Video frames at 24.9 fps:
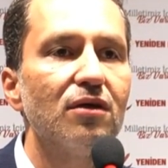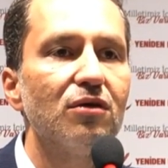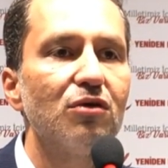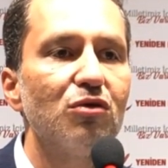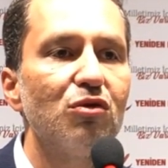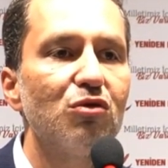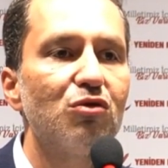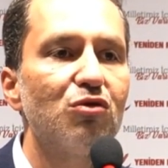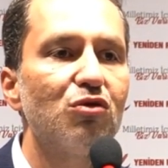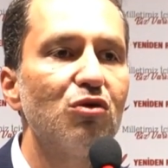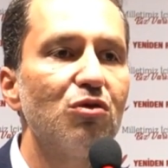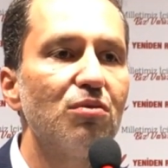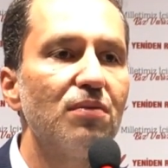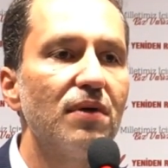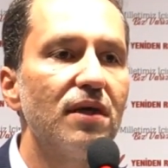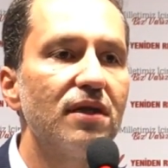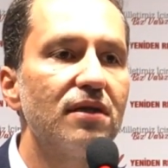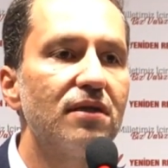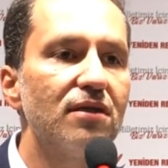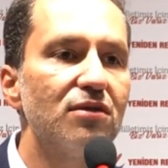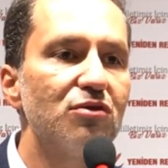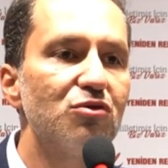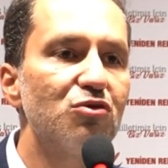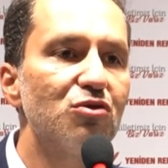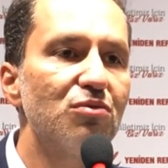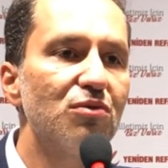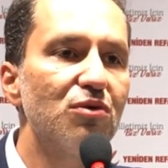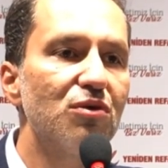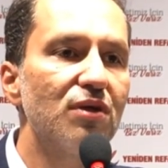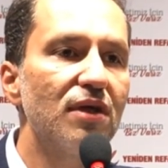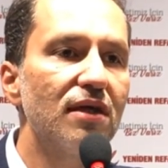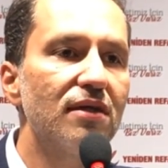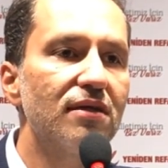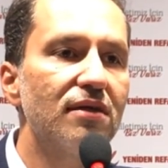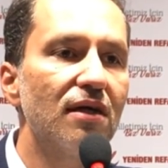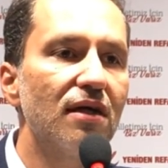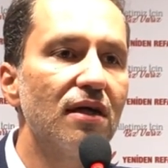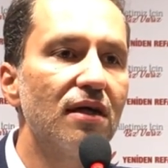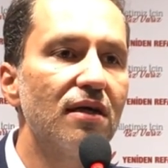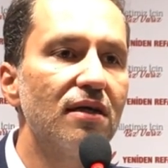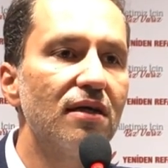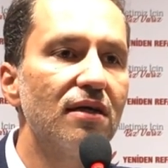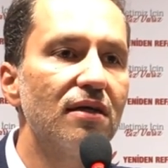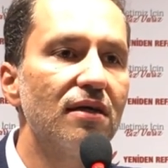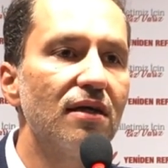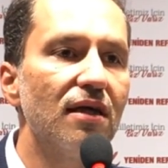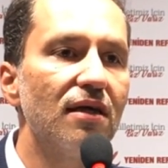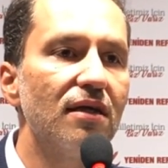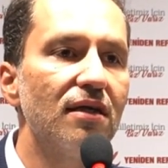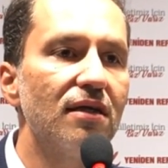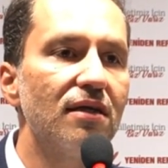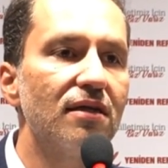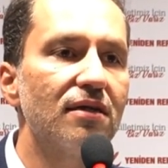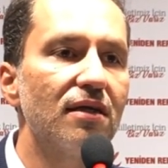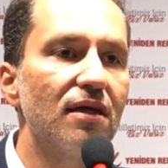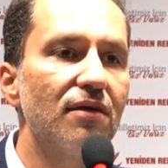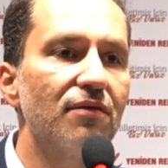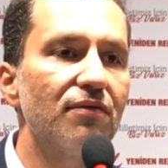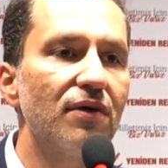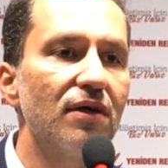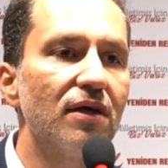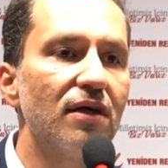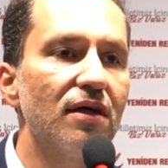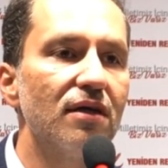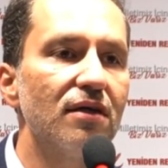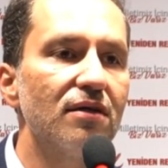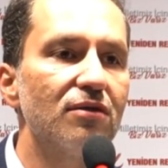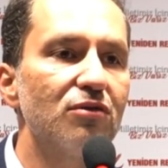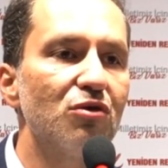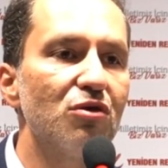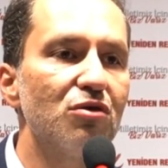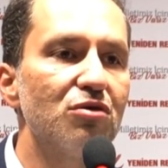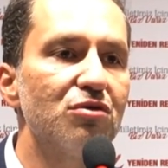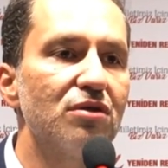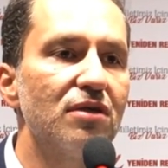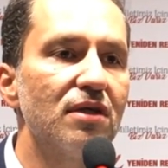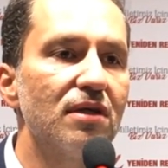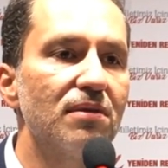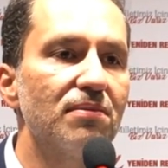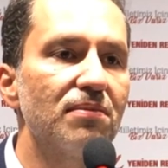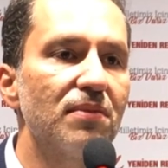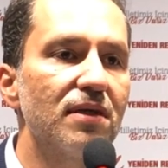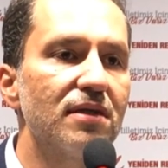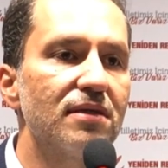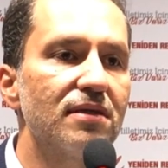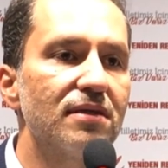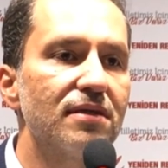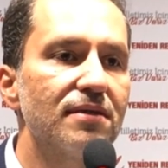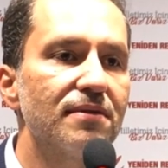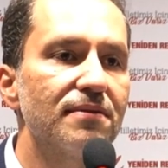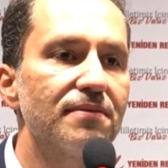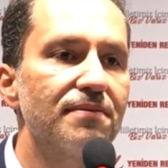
hükümetin Cumhuriyet tarihinde ilk defa göz dikmesi.